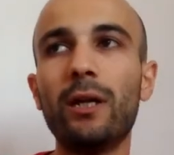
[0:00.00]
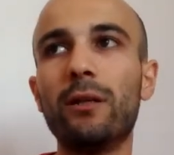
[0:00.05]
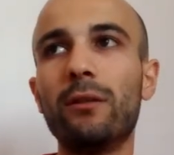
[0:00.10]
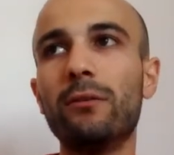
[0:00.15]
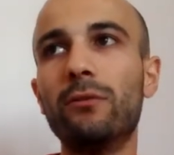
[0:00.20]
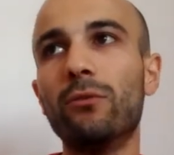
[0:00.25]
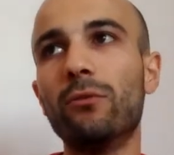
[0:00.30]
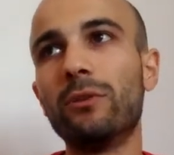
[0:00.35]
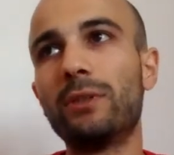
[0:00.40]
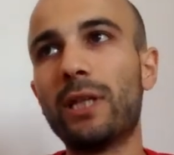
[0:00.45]

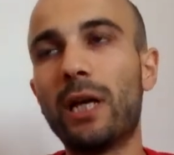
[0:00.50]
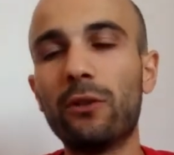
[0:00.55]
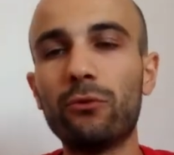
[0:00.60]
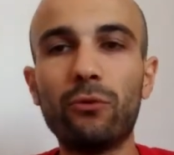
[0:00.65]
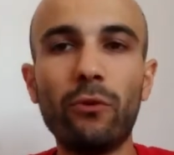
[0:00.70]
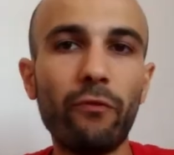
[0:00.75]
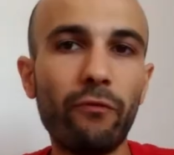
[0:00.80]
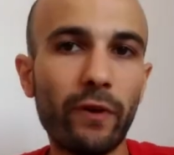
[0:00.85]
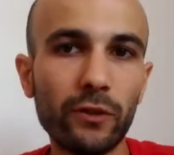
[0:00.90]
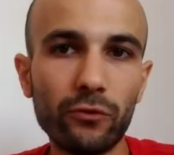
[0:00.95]
non
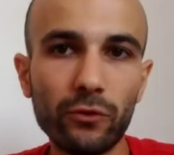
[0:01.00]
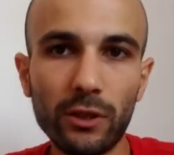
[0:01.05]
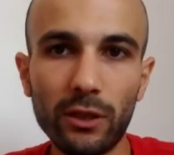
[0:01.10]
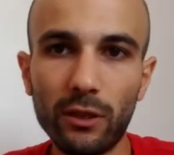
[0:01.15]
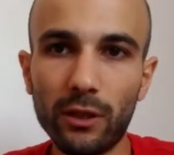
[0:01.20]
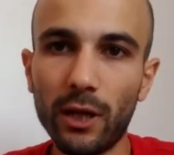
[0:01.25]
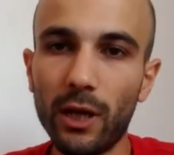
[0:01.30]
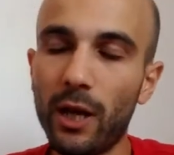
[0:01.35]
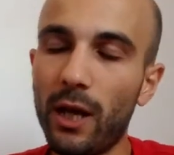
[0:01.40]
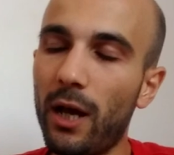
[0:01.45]
tanto il fatto
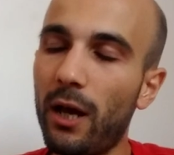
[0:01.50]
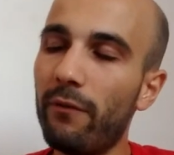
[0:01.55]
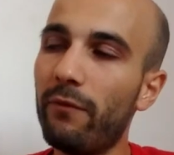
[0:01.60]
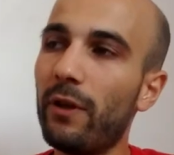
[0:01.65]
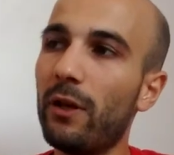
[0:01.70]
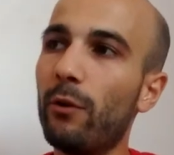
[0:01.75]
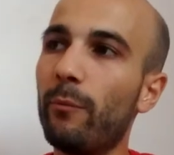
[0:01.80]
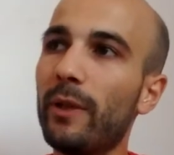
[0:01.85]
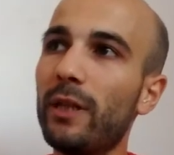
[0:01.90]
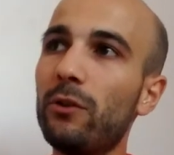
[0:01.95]
di
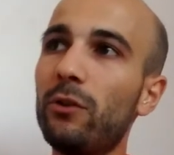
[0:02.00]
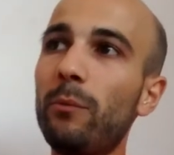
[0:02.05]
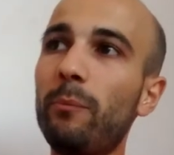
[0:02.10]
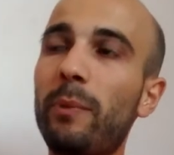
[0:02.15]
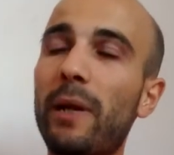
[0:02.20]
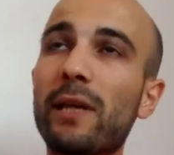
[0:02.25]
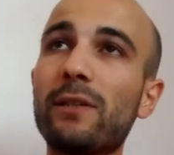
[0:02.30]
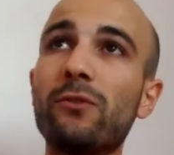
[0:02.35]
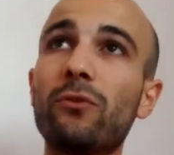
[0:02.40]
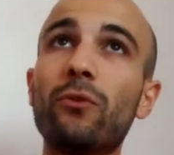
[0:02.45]
averlo mandato in
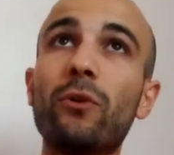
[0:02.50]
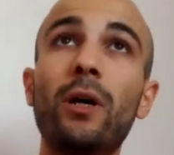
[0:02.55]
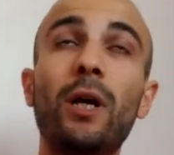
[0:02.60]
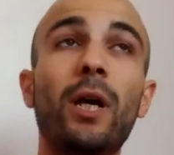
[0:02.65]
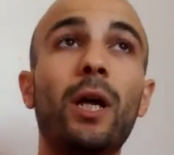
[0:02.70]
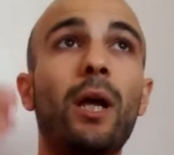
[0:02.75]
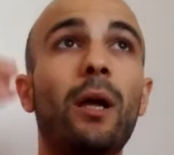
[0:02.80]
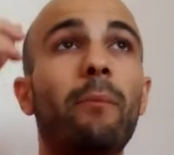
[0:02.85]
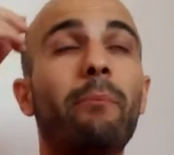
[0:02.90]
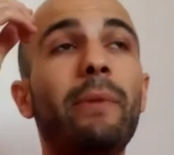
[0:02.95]
prestito,
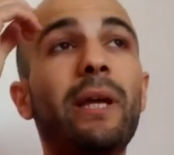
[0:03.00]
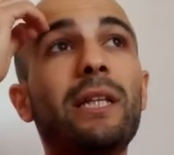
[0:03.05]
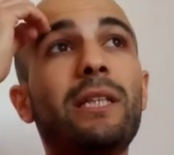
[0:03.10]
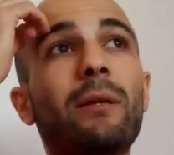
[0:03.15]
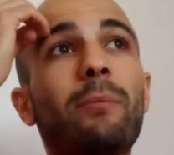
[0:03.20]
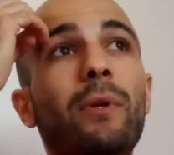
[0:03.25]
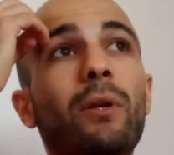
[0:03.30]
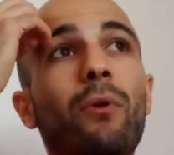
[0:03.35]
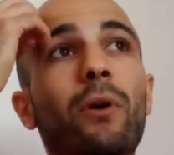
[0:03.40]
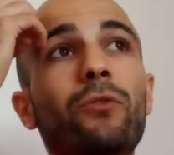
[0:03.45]
mentre
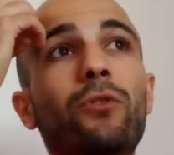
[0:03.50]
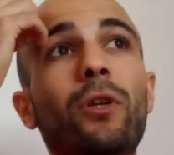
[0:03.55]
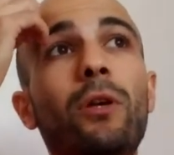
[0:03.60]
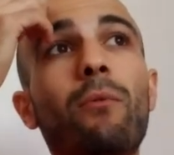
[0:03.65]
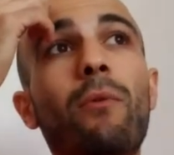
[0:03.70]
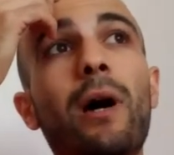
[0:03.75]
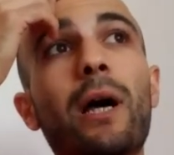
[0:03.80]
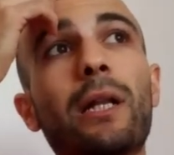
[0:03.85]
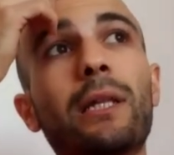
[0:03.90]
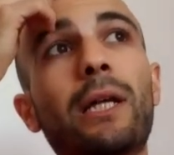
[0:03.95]
per quanto
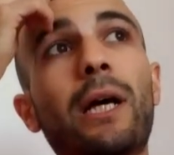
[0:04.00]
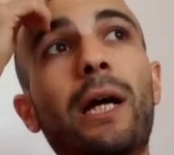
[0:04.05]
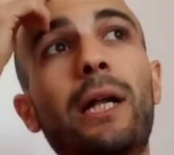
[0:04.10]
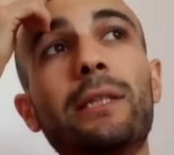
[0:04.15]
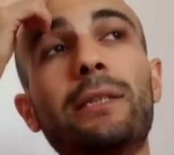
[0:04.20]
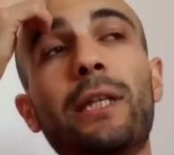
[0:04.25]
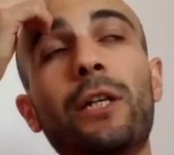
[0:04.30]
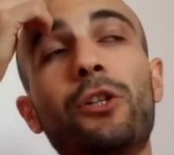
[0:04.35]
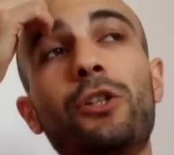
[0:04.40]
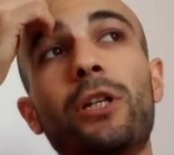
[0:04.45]
riguarda
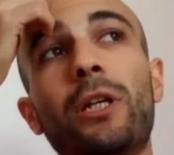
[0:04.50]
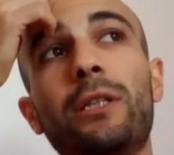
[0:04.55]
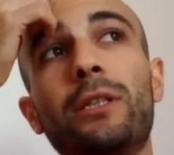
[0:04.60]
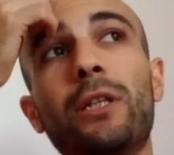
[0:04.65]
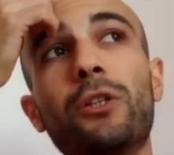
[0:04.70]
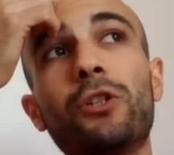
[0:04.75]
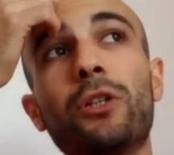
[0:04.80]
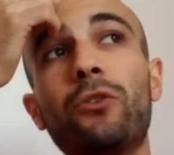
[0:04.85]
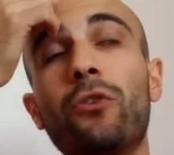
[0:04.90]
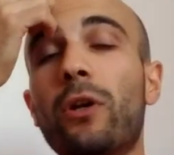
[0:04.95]
altre scelte
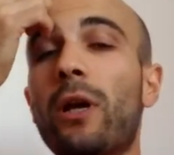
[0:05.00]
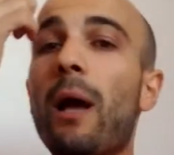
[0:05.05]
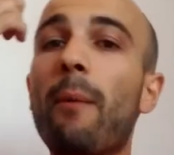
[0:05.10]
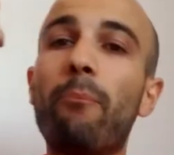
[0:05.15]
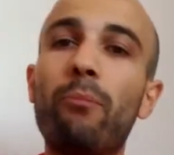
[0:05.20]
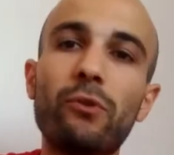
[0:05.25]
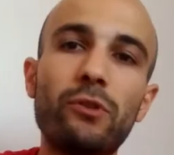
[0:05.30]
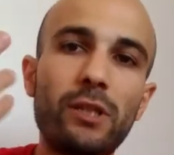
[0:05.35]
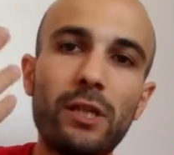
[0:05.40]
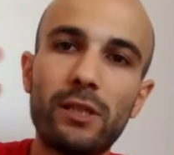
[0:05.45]
a
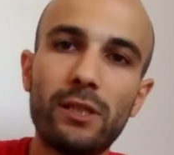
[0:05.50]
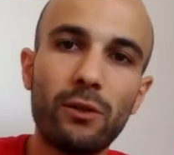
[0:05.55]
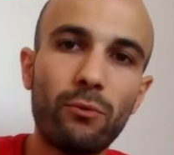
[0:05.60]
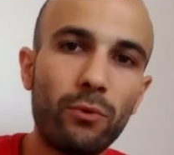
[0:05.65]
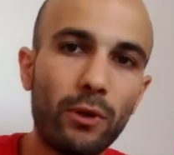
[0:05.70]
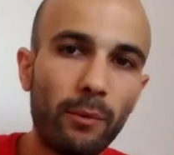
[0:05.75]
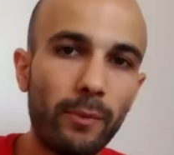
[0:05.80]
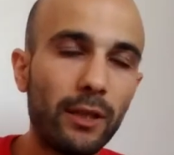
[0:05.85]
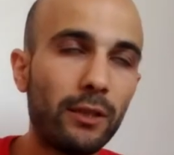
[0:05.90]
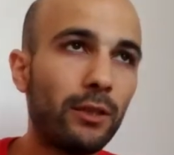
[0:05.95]
centrocampo, sì,
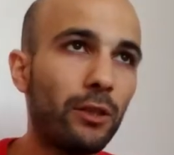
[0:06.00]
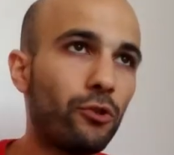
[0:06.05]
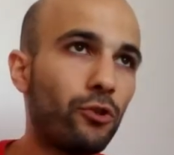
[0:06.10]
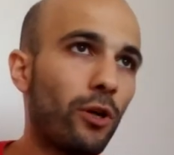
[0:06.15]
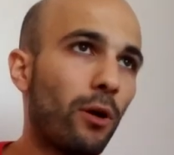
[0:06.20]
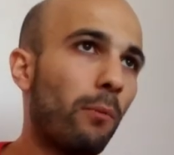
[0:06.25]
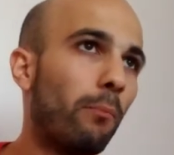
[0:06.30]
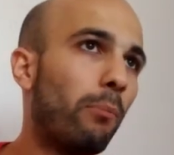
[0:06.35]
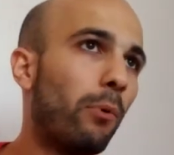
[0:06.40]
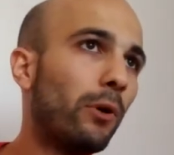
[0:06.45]
sicuramente
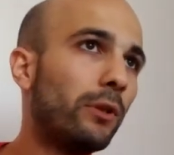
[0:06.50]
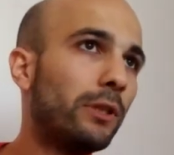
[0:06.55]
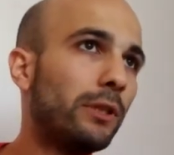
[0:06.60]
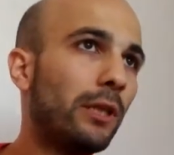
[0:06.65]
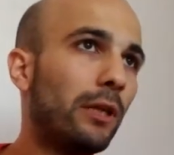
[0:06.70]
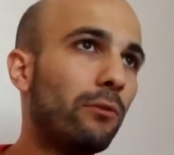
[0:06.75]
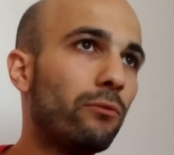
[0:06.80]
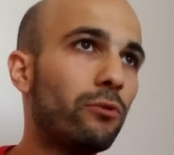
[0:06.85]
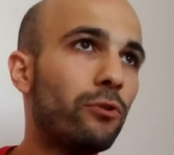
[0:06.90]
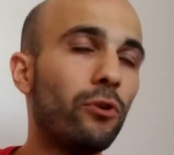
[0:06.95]
c'è un po' di
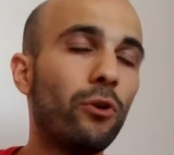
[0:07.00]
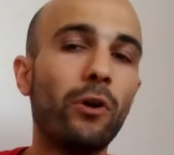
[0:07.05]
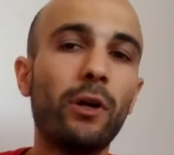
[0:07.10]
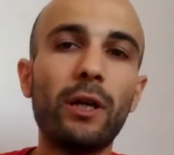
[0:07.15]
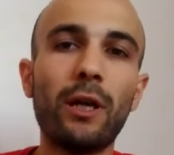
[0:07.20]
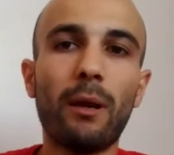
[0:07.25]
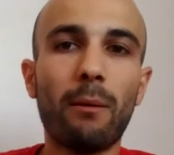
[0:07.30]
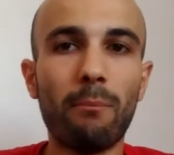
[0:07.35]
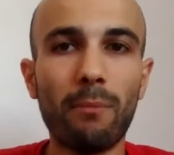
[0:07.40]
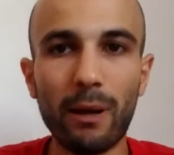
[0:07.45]

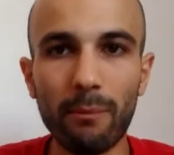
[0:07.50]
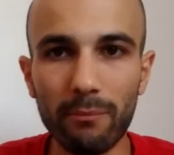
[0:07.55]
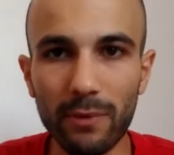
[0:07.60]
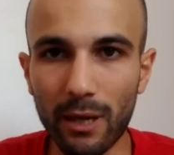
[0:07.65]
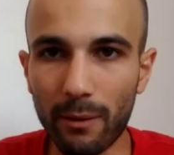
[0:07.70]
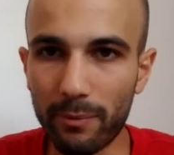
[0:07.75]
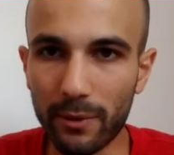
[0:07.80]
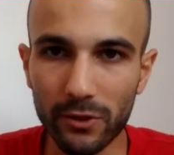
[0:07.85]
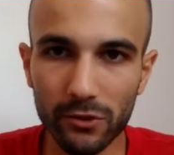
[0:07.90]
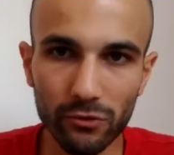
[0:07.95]
delusione, ma
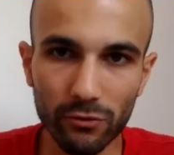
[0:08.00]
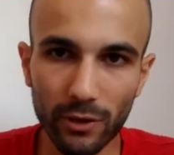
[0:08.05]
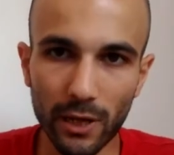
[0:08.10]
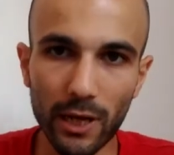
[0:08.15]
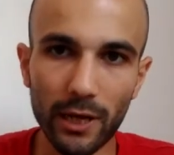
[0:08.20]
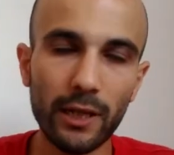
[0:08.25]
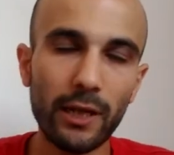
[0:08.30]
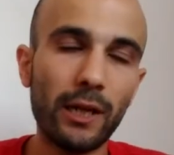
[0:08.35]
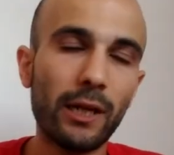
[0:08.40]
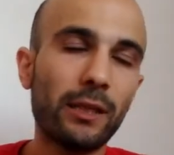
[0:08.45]
mia
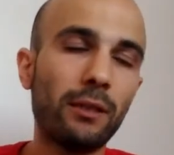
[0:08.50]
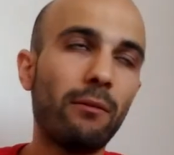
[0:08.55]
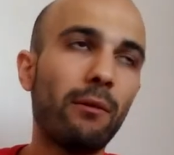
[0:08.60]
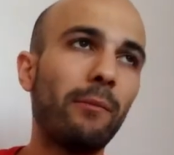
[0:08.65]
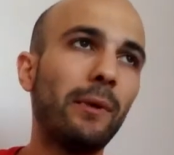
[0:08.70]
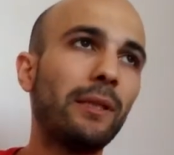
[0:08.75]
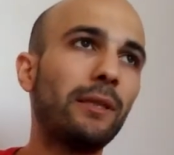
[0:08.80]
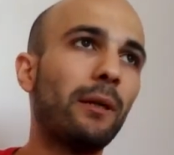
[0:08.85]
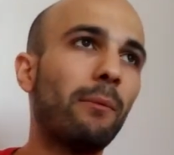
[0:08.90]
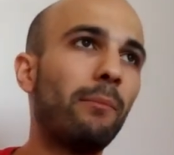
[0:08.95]
personale
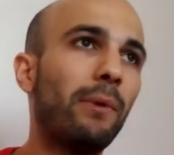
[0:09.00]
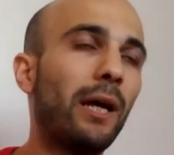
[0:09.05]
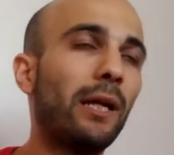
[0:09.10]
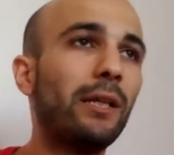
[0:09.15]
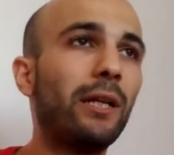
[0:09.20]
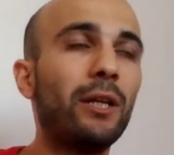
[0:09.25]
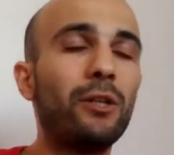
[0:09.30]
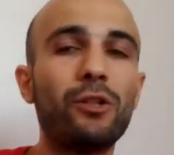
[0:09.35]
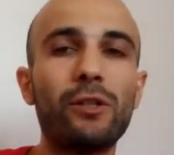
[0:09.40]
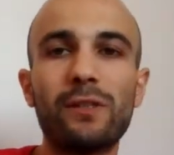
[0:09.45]
relativamente a
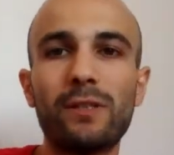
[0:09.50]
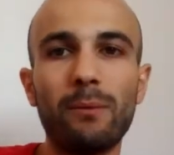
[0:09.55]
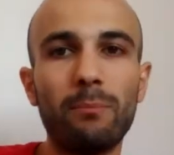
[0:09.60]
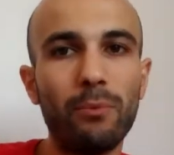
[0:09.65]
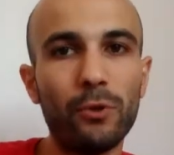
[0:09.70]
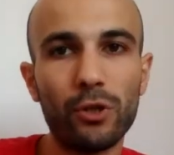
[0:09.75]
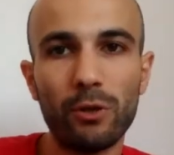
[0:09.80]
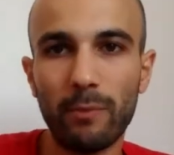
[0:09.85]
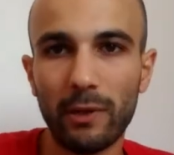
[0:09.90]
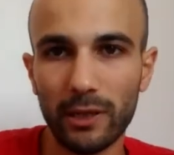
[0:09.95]
Bradaric è
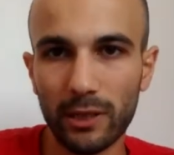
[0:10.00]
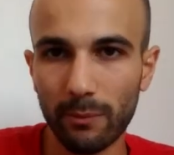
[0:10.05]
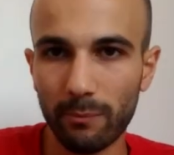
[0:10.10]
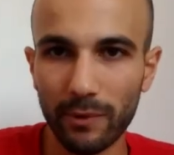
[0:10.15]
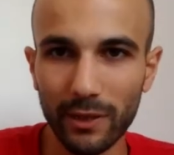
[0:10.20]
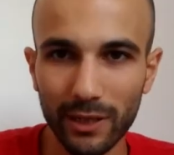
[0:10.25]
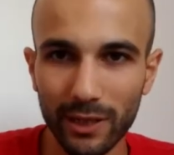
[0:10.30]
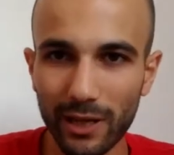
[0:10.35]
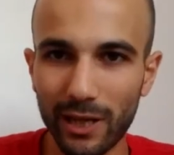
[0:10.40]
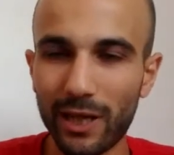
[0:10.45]
semplicemente
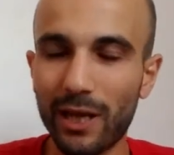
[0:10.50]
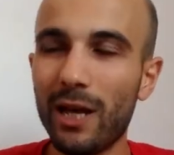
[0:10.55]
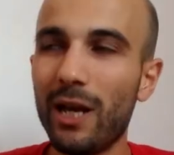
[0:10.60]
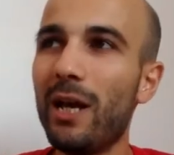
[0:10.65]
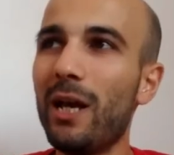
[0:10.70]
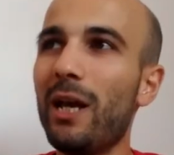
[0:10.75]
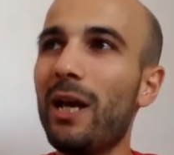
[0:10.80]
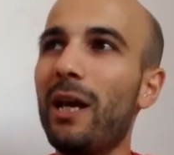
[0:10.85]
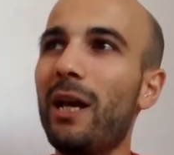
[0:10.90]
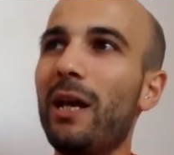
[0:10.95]
perché
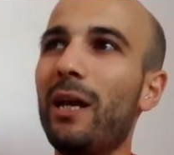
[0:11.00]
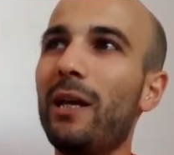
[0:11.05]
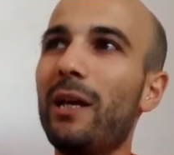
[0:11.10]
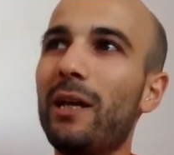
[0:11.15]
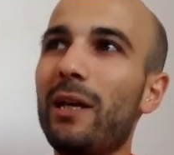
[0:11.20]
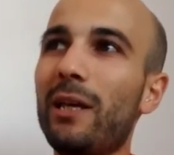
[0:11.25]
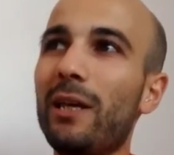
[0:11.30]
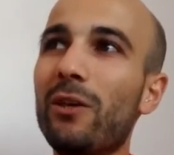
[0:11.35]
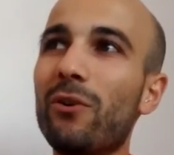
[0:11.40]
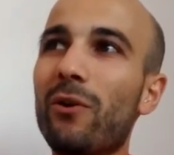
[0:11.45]

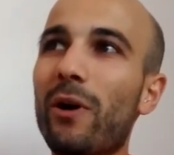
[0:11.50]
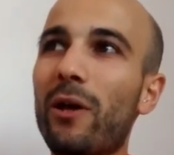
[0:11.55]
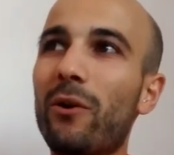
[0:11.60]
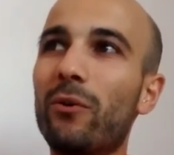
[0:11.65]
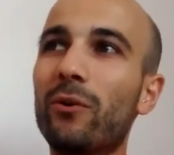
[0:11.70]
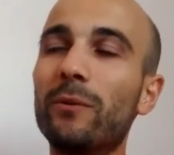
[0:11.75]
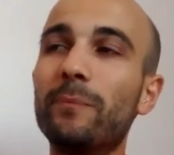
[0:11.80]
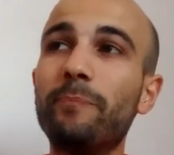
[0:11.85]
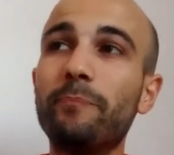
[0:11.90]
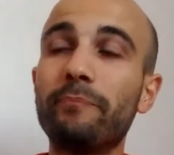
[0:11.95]
eh, io
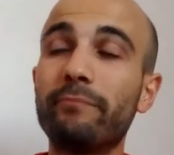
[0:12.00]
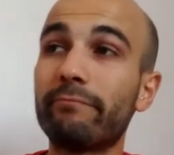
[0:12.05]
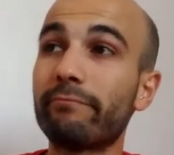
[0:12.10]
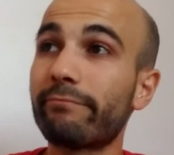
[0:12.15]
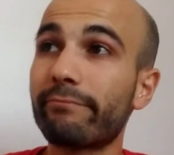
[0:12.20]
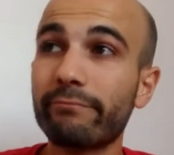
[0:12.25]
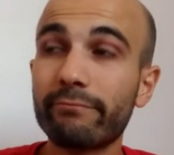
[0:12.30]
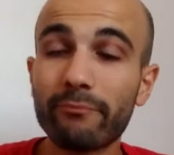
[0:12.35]
ero